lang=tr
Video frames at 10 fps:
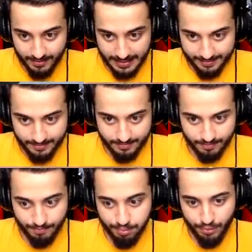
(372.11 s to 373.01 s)
Lan.
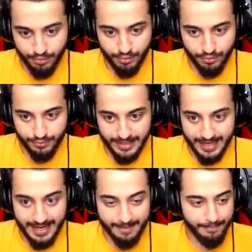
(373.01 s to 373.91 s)
Bu loop ne
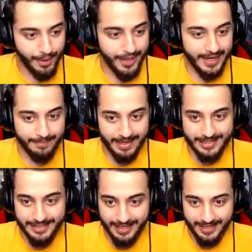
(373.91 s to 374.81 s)
lan böyle
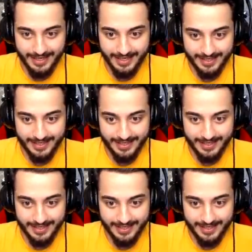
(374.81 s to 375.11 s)
maşallah.